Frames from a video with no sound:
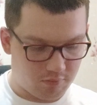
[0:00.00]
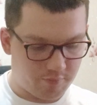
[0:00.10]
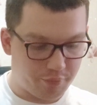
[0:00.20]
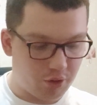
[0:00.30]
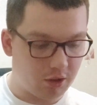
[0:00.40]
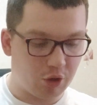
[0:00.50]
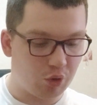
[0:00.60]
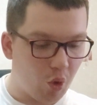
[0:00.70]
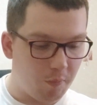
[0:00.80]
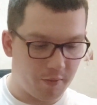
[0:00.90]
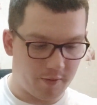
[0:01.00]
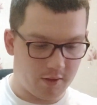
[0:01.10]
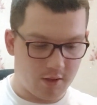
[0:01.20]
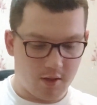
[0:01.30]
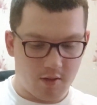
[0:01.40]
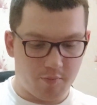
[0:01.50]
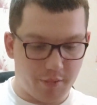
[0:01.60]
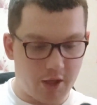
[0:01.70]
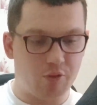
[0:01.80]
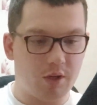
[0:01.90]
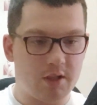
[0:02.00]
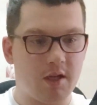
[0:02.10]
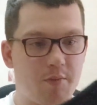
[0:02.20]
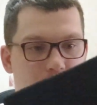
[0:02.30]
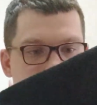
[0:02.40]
Просто топовый. Блин, ну на самом деле,